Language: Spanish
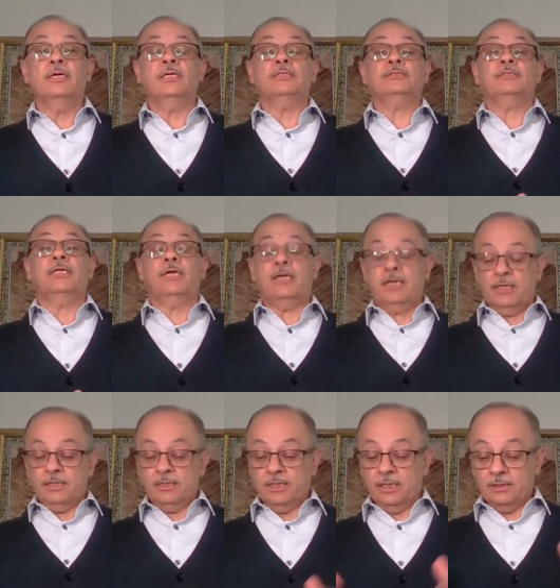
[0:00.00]

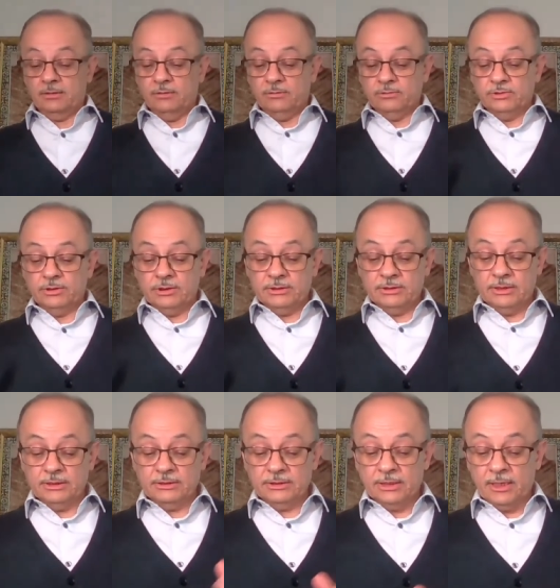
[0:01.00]
este, y
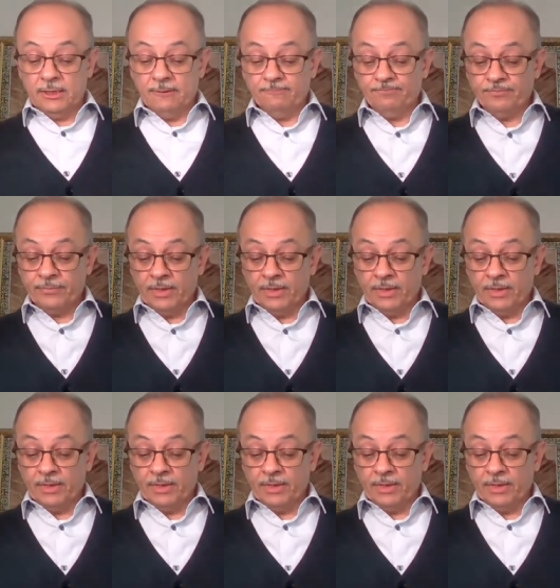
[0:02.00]
entonces, este,